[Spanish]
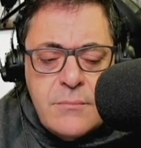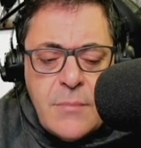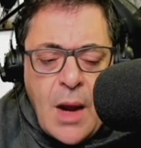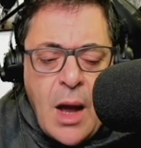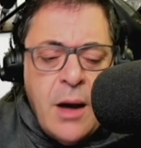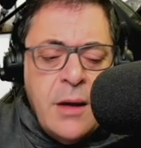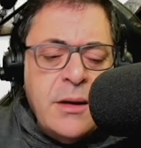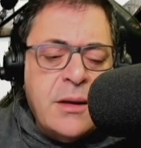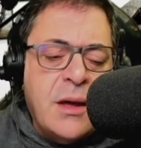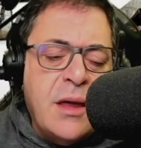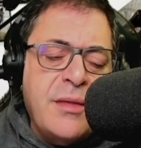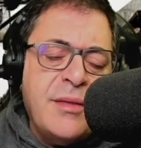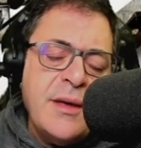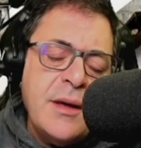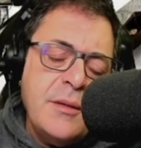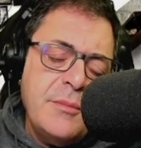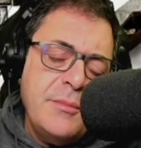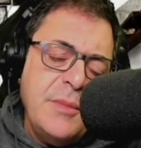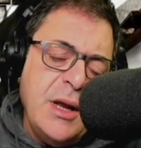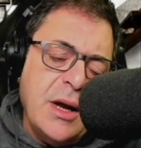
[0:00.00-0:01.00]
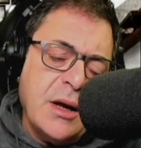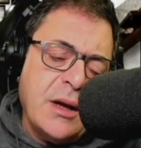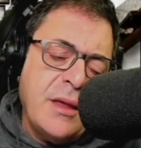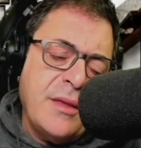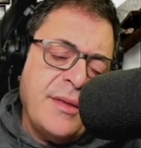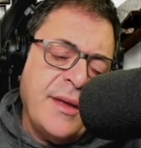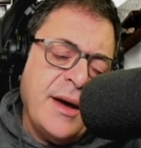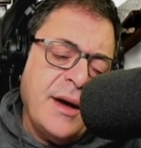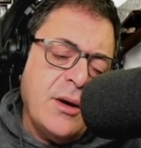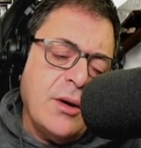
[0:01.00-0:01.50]
Ay, quizá, mira,
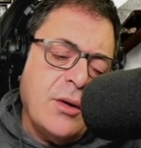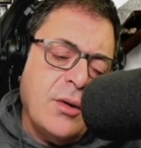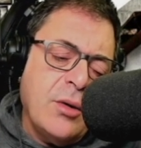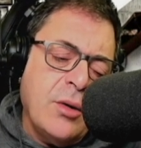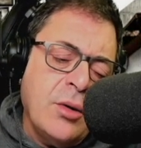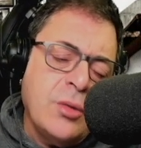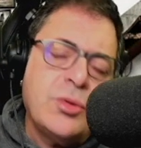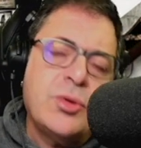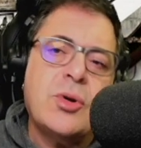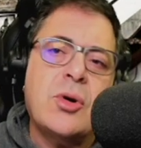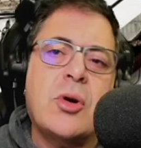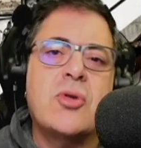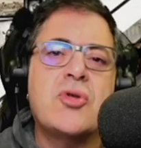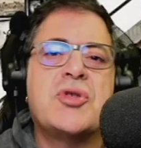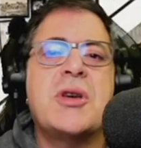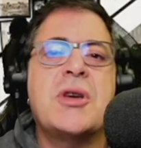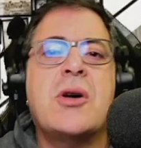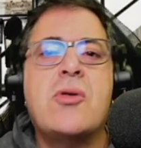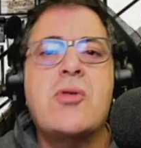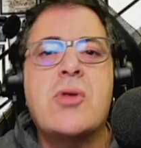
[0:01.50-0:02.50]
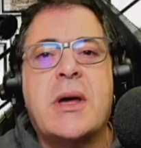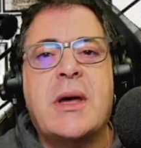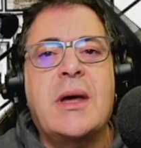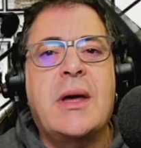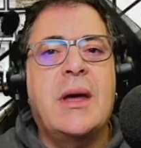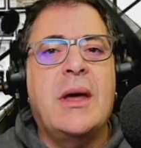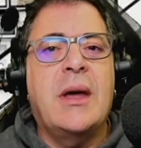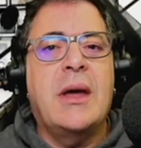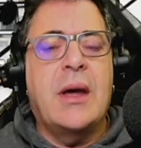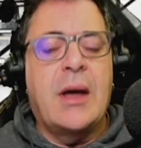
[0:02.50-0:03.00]
quizá otro consejo
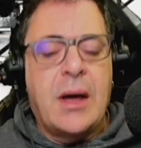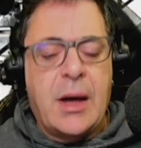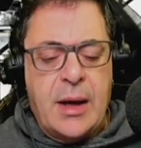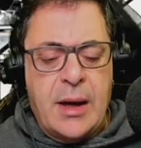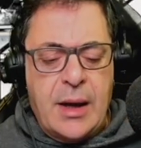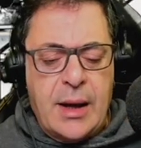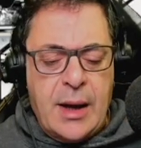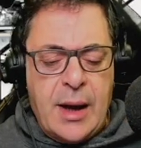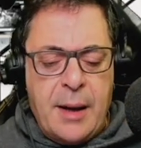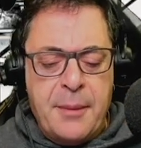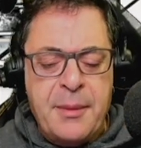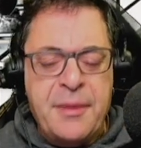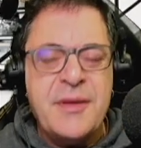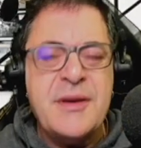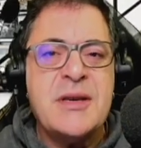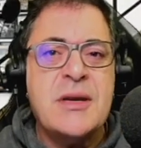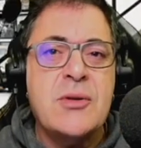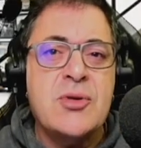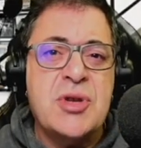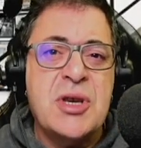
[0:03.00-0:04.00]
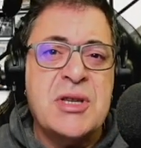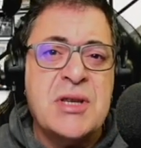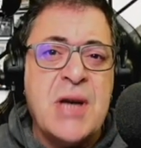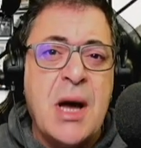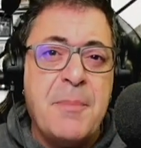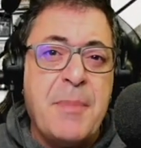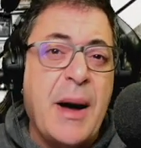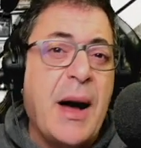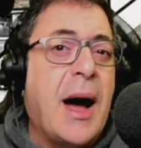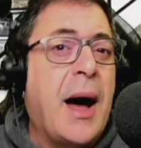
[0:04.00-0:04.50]
que eh, a veces se nos
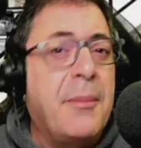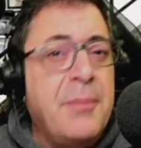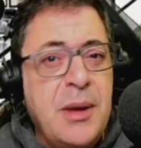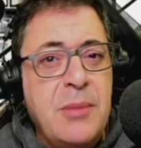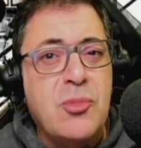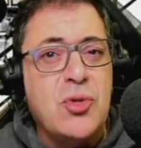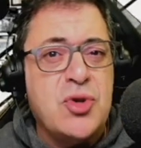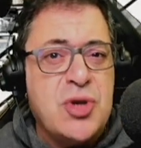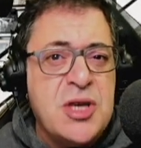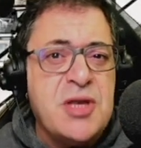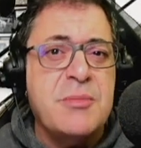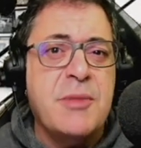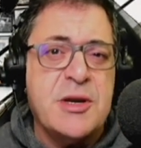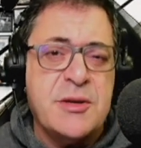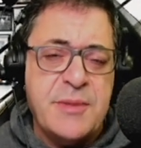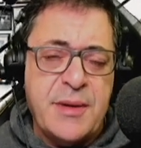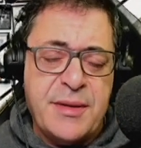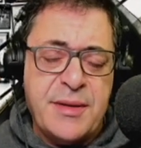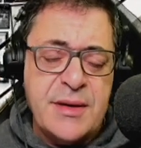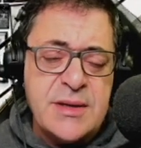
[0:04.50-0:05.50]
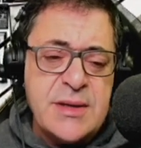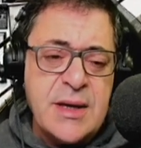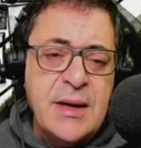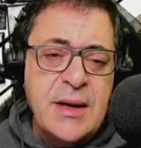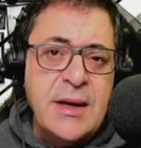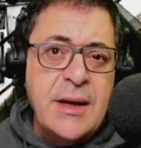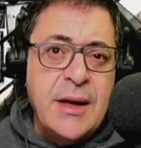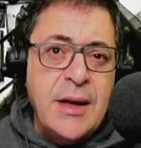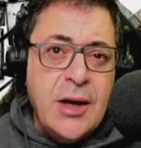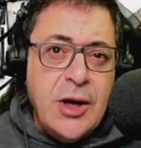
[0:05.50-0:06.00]
escapa, a mí muchísimas veces.
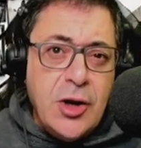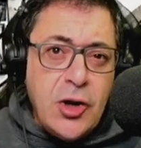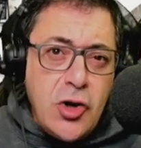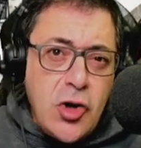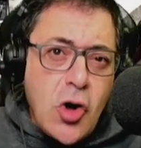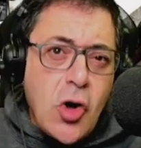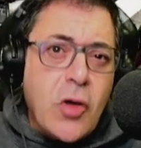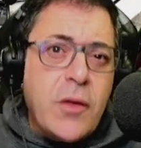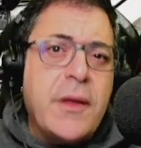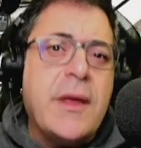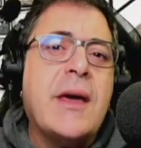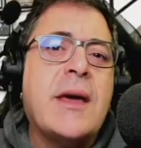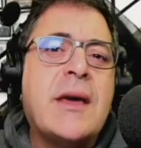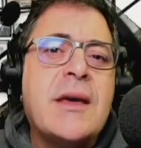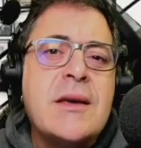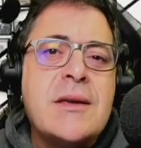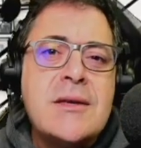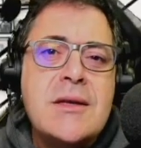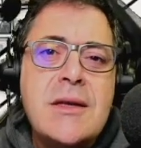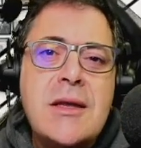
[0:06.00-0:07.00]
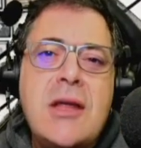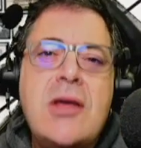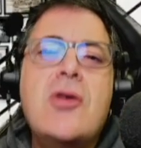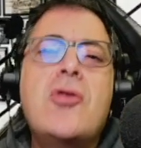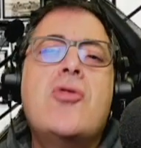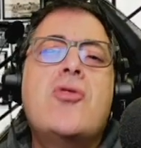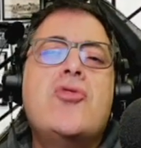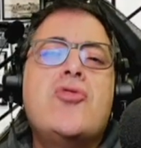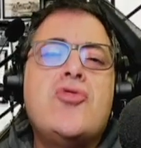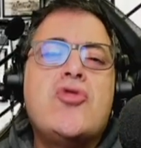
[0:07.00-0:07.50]
No dejes ni
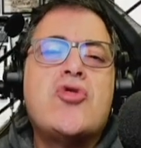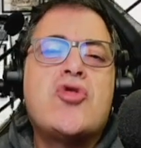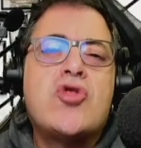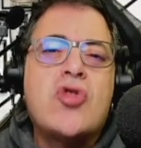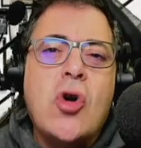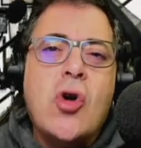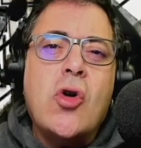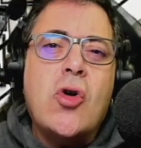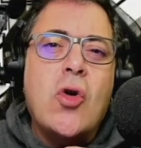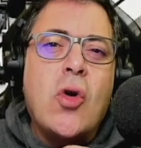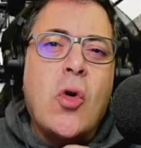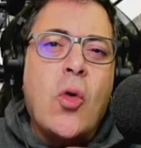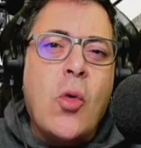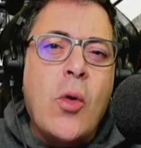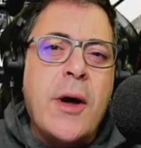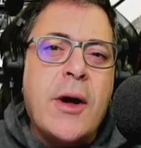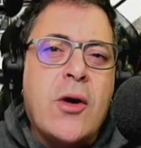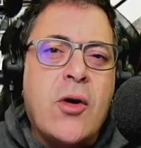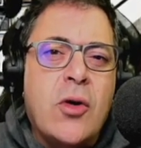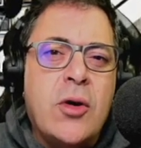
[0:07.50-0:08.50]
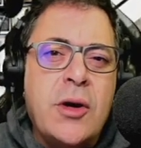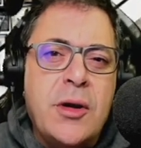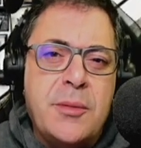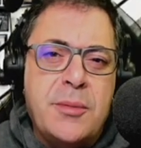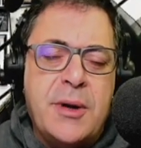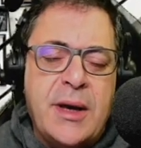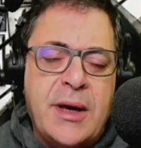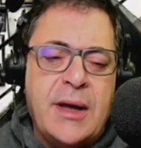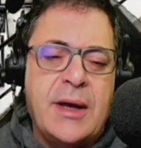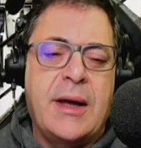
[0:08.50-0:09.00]
un solo hueco
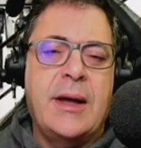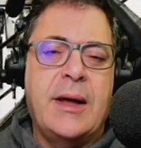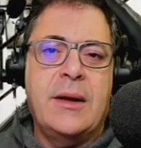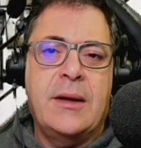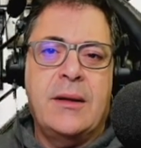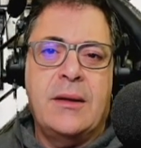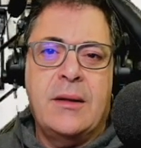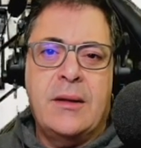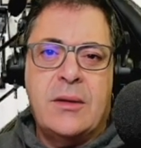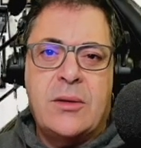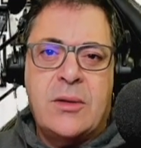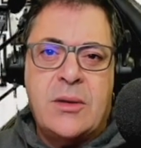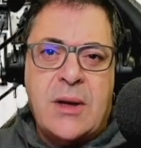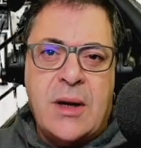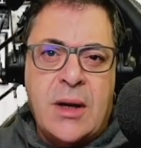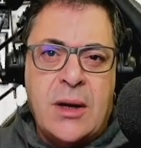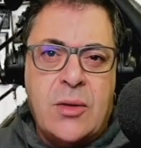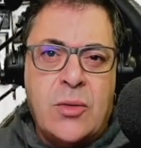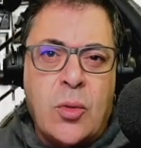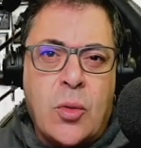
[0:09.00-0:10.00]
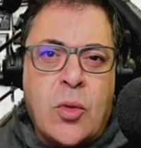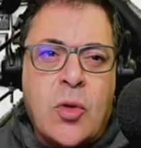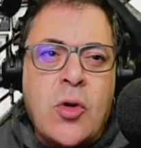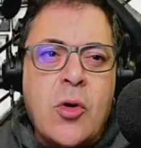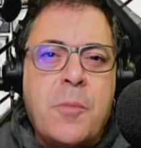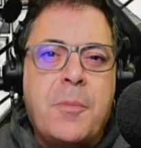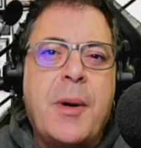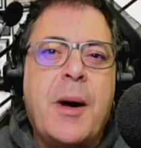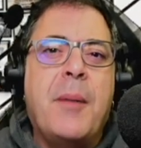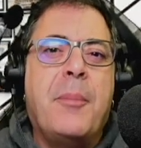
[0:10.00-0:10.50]
libre entre tu
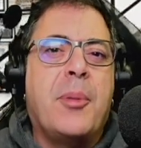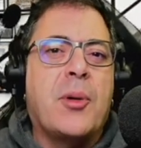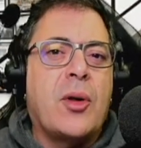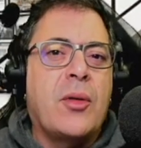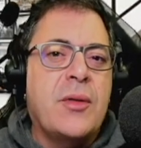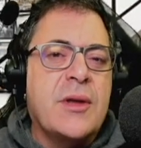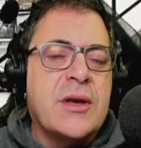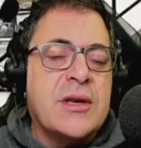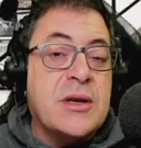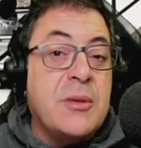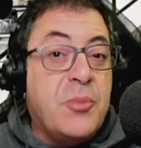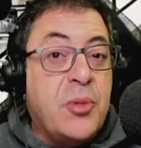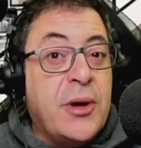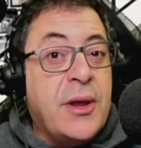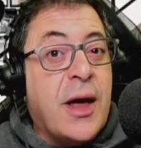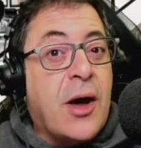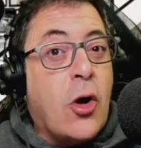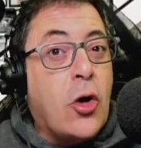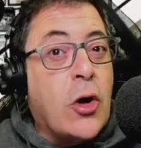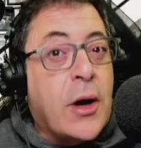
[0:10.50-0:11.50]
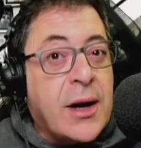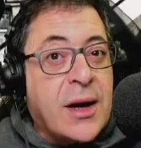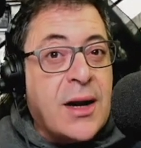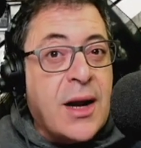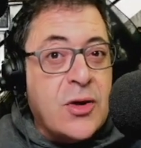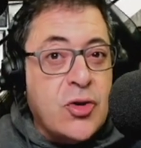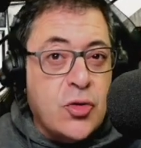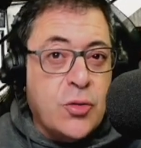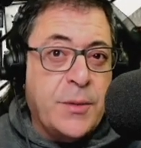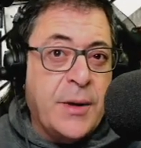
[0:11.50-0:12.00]
ropa por donde se pueda colar la
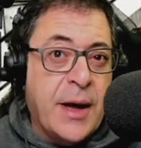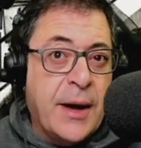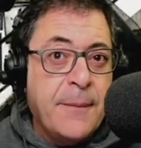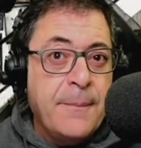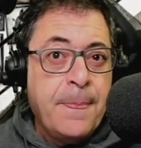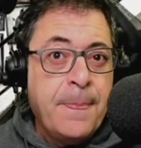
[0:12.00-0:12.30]
lluvia